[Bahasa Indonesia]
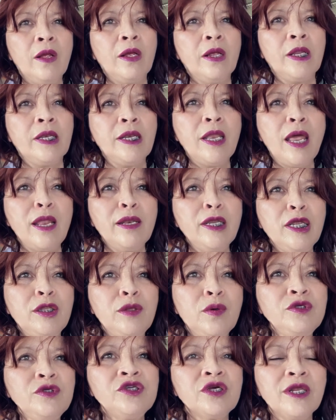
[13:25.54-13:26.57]
Dan
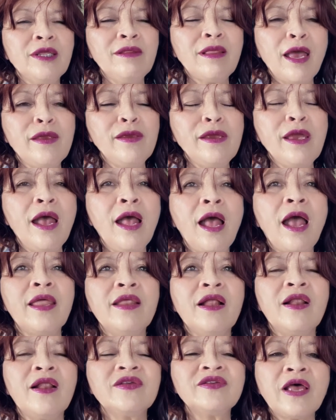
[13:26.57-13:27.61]
itu ceritanya
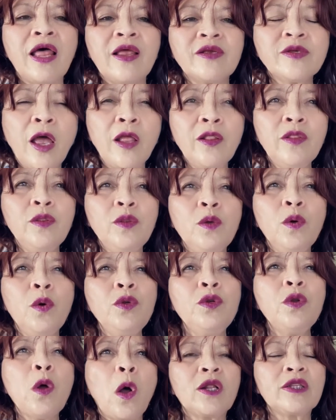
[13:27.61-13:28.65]
adalah salah satu
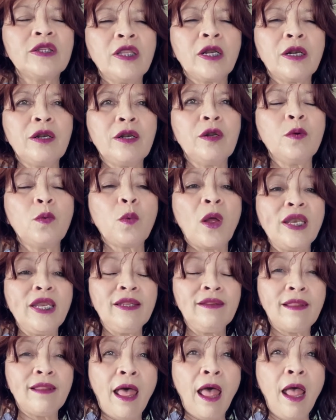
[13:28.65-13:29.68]
dokter
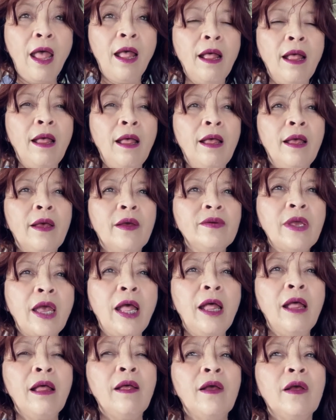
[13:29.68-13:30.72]
wanita
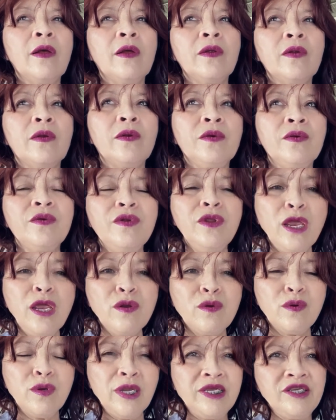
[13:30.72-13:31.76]
ya di
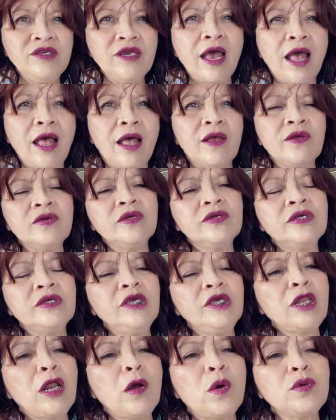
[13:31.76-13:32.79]
Indonesia.
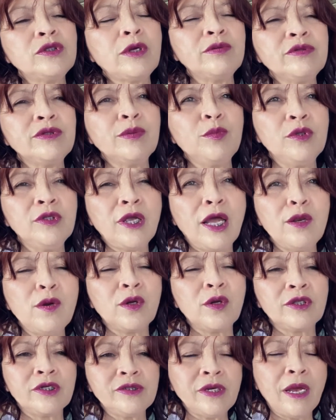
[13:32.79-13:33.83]
Ira nggak usah sebutkan
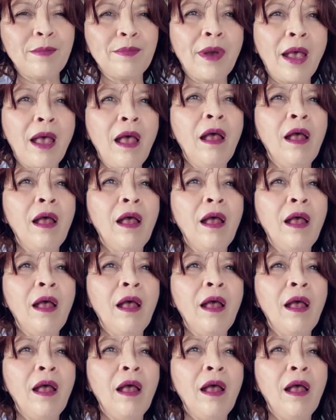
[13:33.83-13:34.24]
dokter siapa.